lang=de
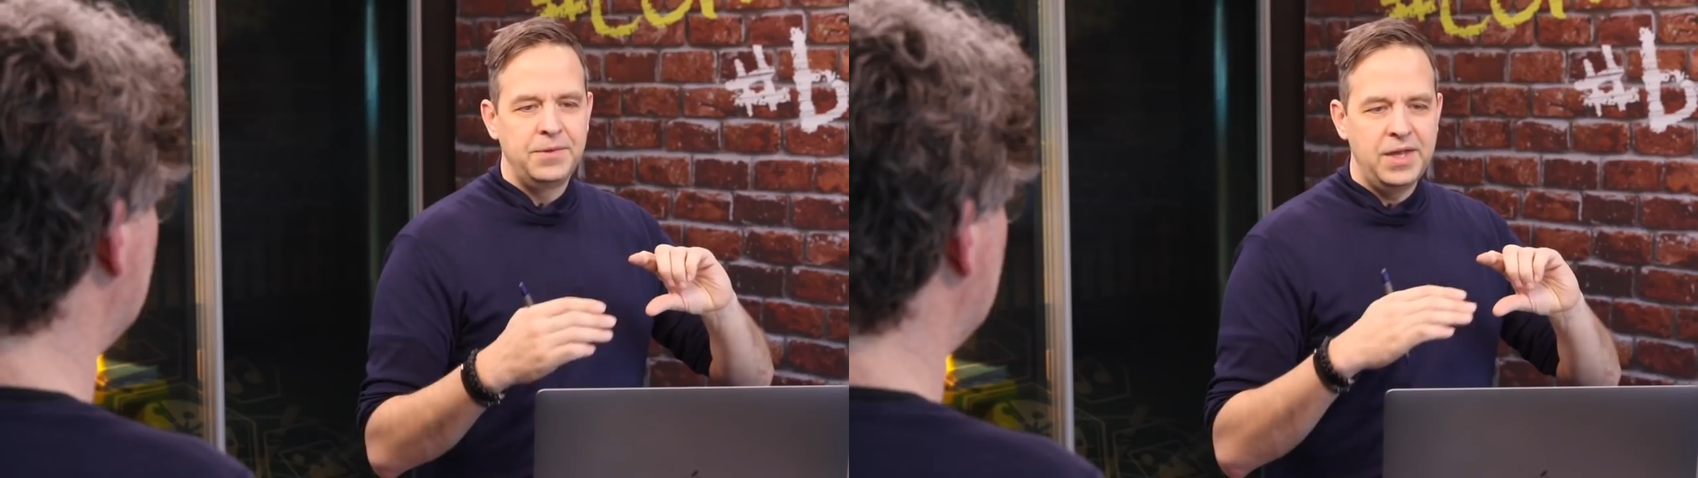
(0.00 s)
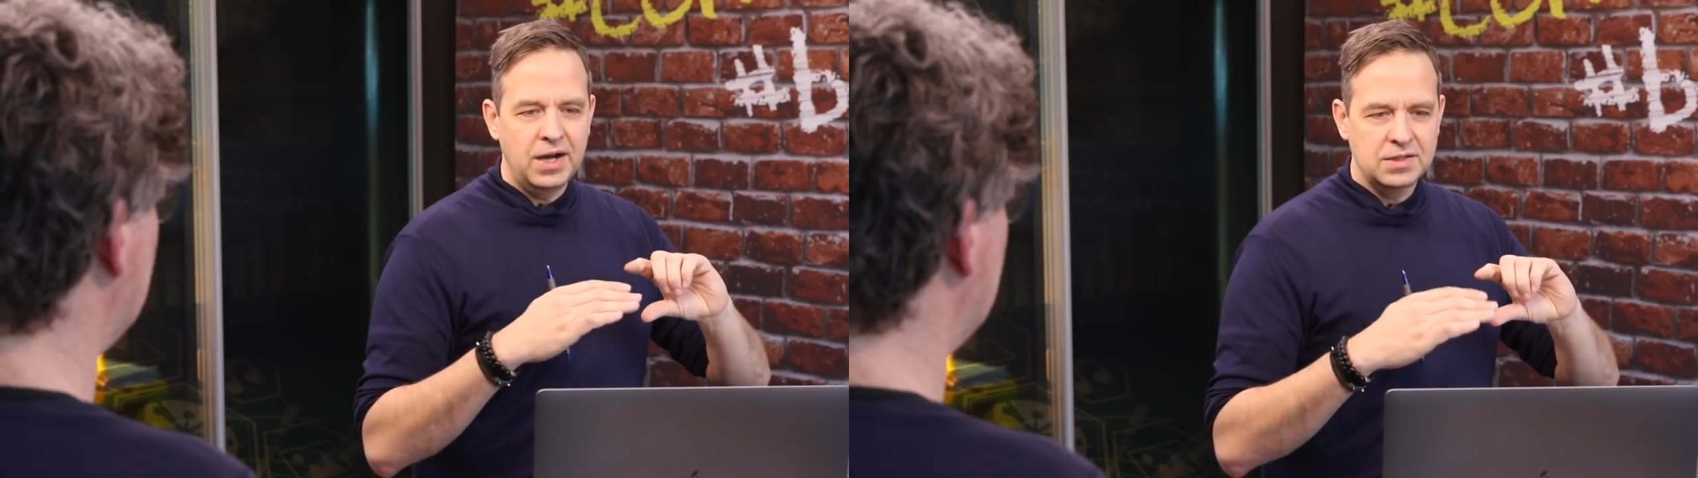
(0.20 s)

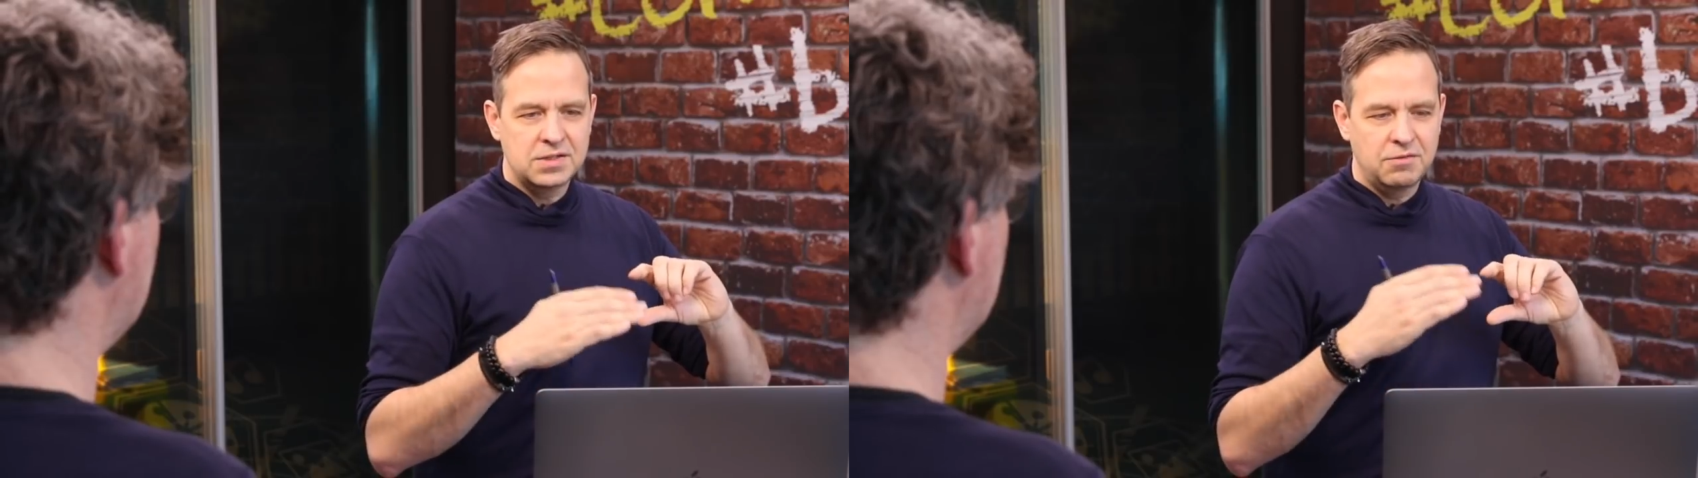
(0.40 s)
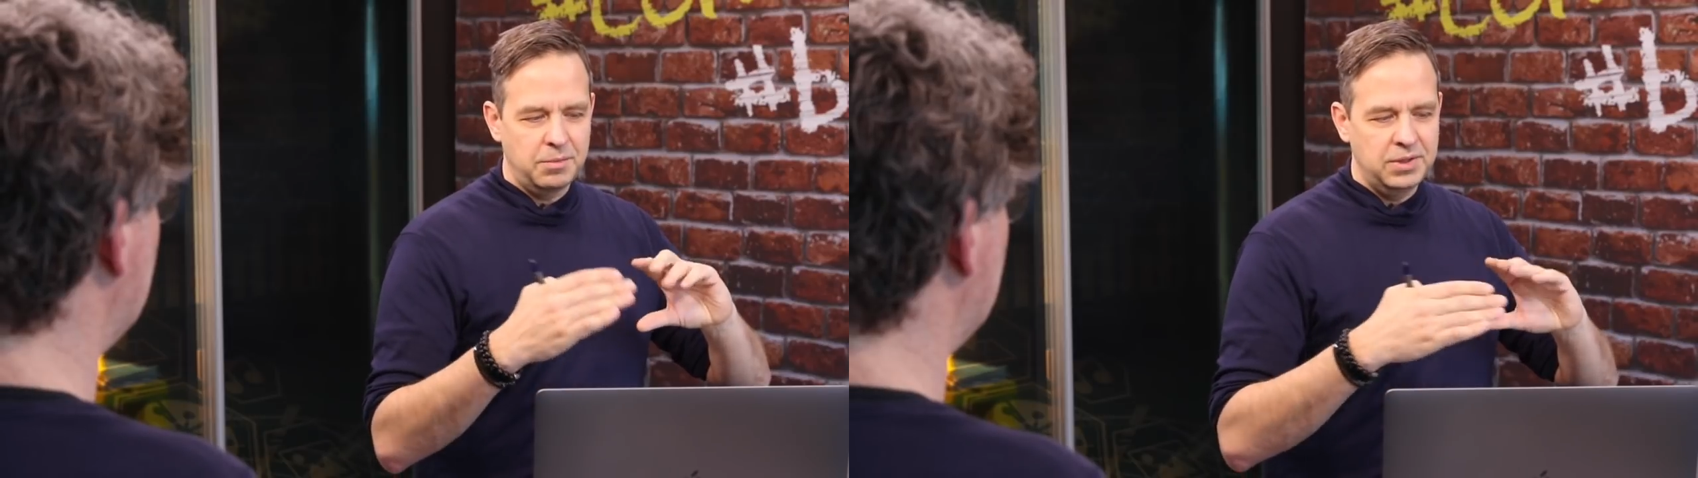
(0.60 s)
die
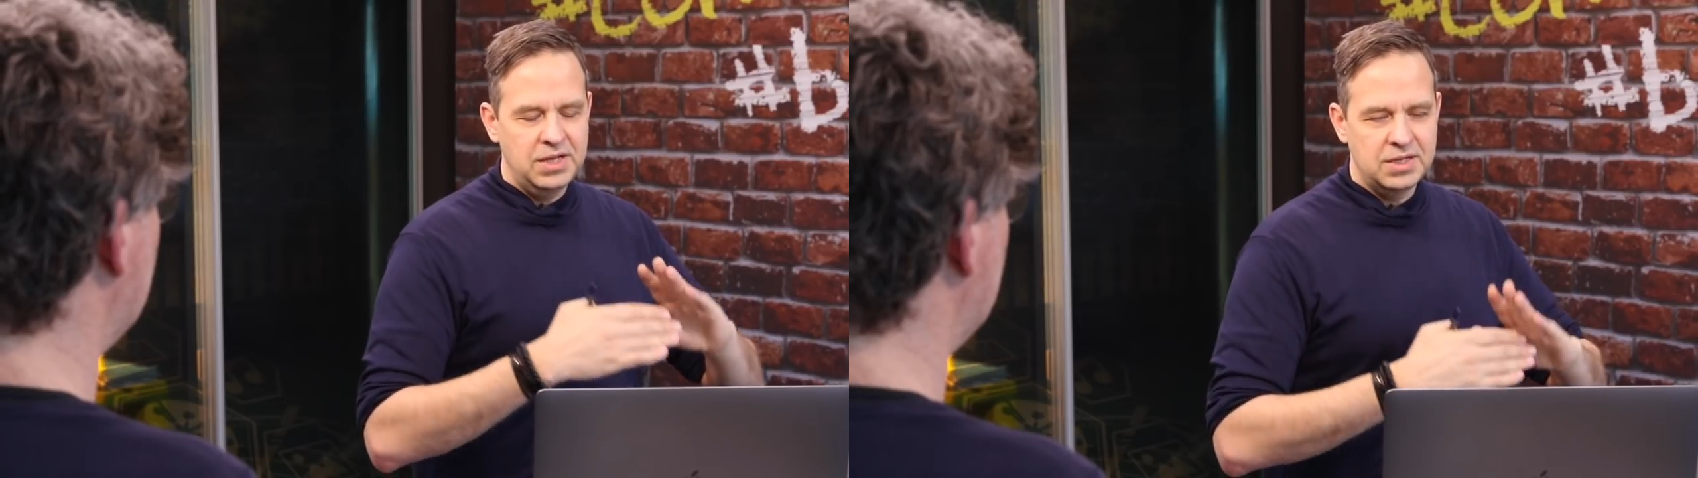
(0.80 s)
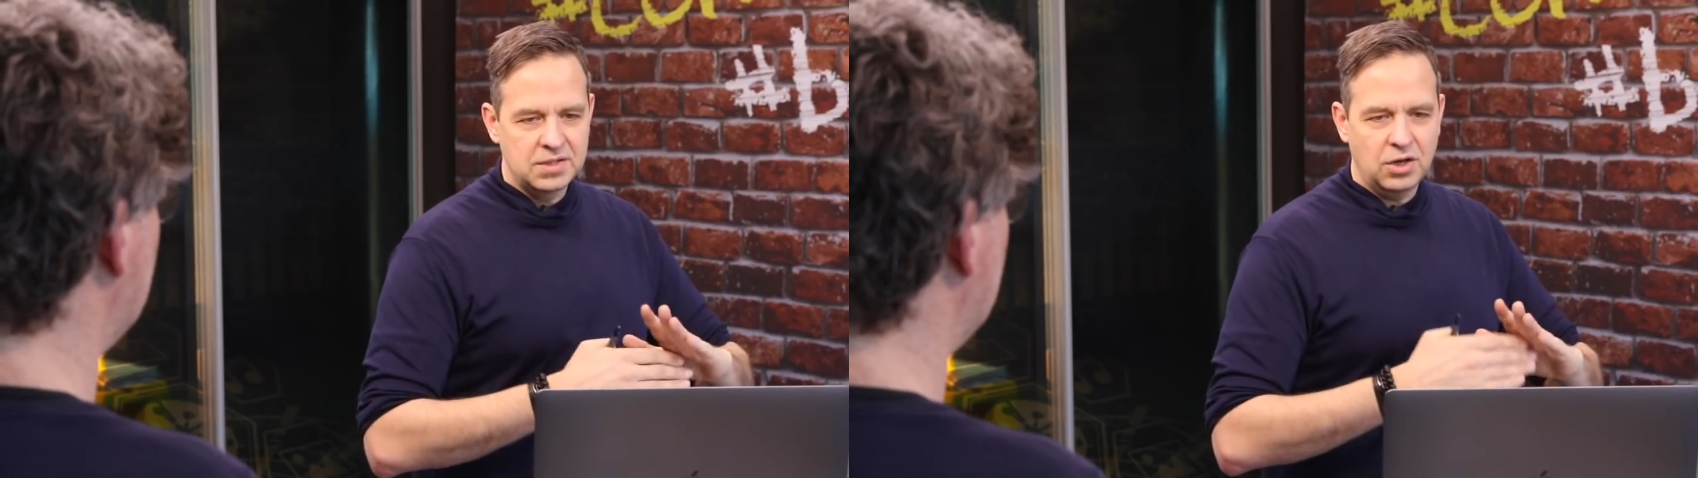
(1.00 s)
Aktien, wenn man die
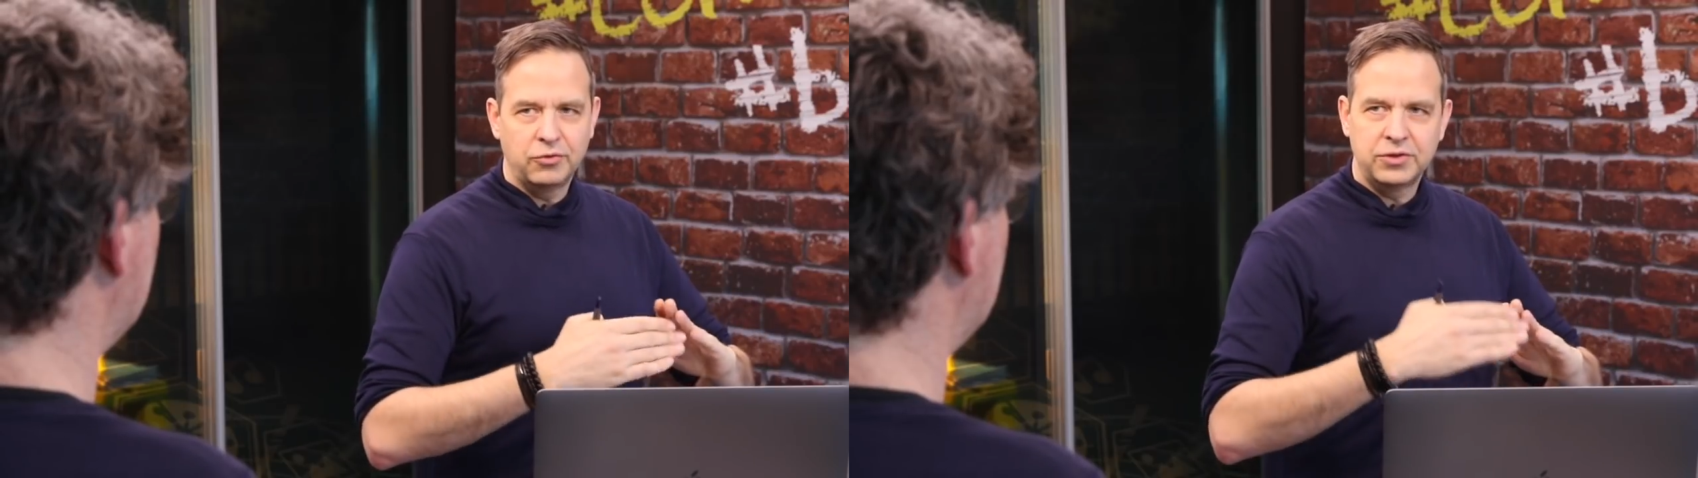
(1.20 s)
jetzt kauft,